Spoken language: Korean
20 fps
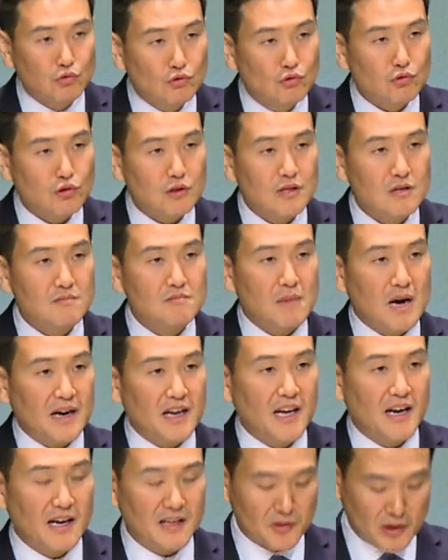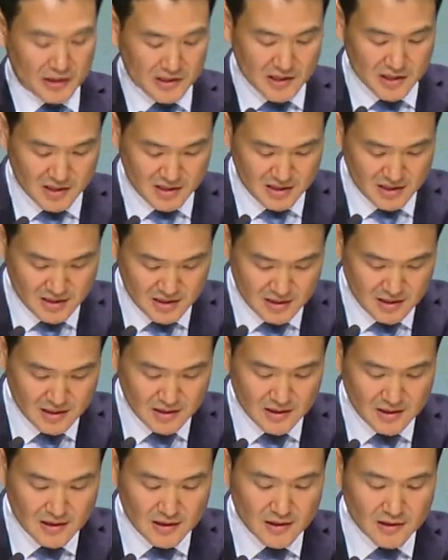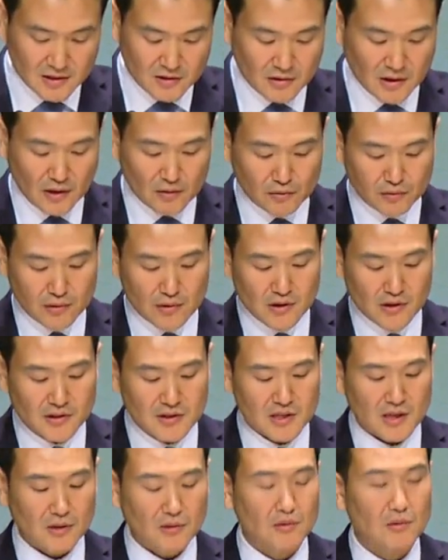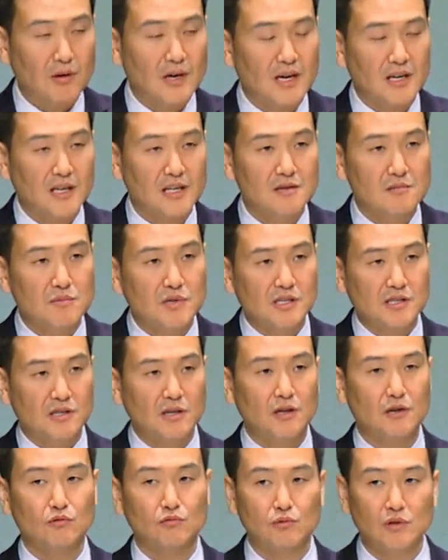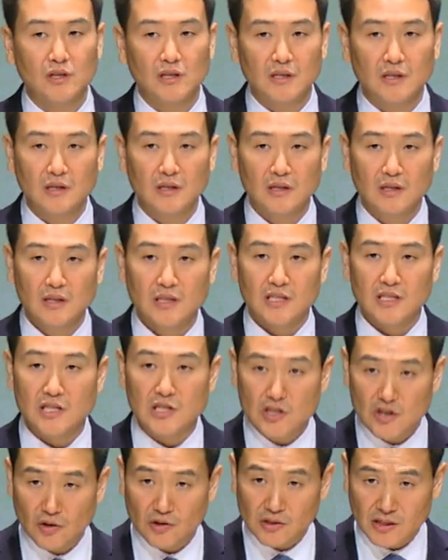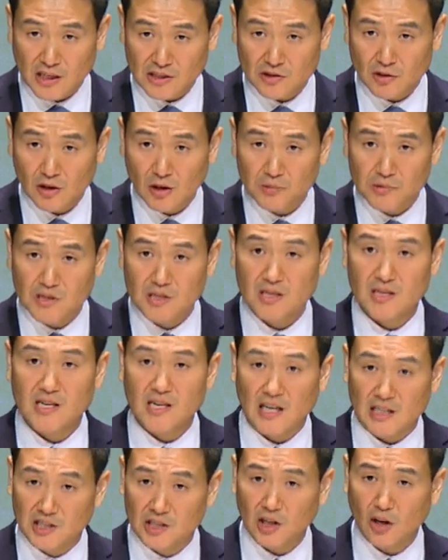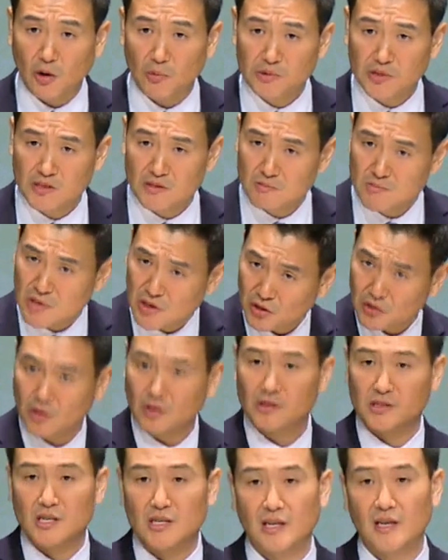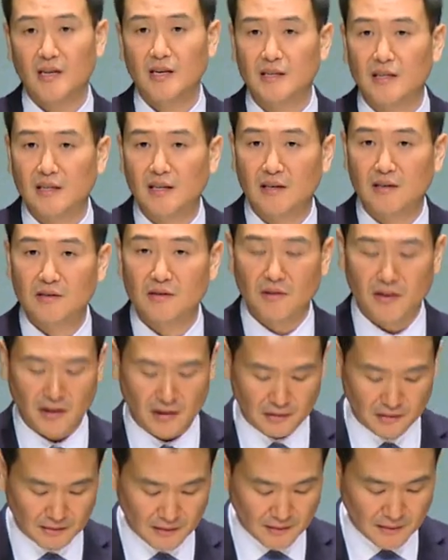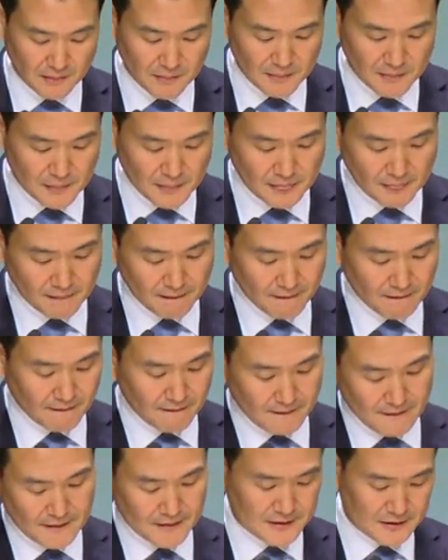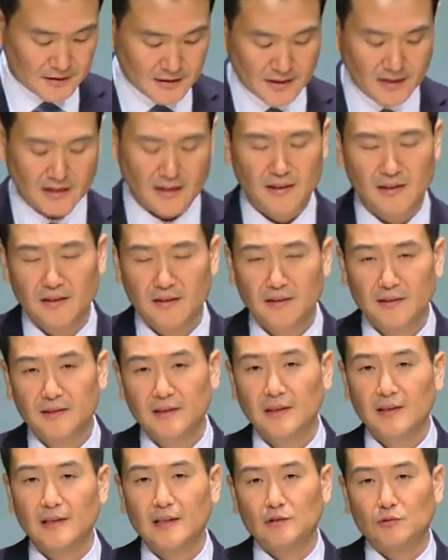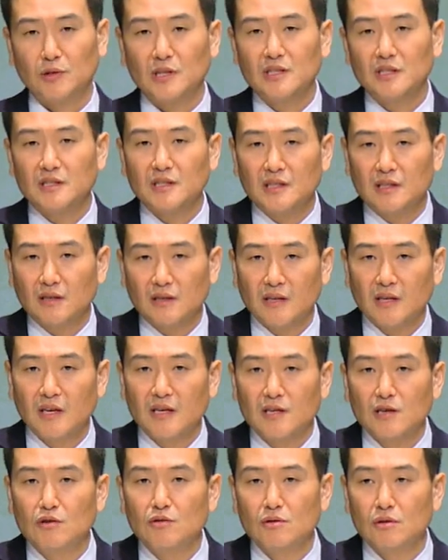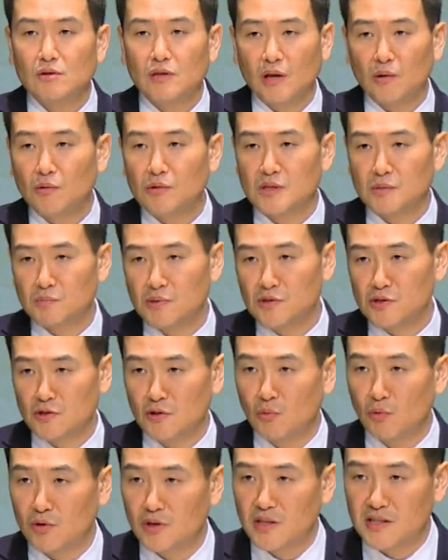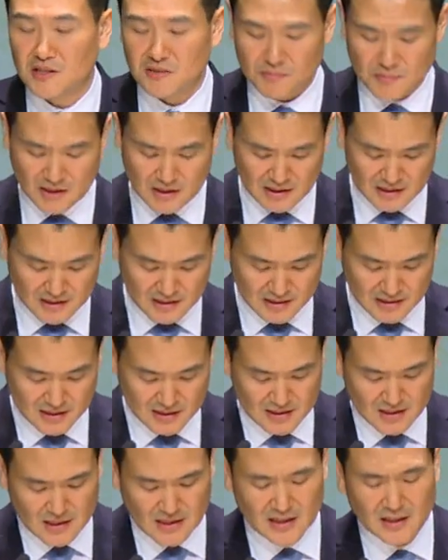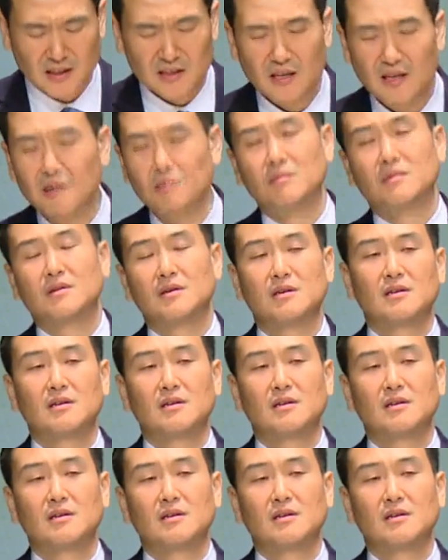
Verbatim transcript: 누구를 말해야 되는지 그러한 훈련장으로 하나님께서 우리를 인정사정 없이 가차 없이 밀어넣으실 때가 있다는 거예요. 그때 우리는 이렇게 이유를 대고 싶을지도 모르겠습니다. 하나님,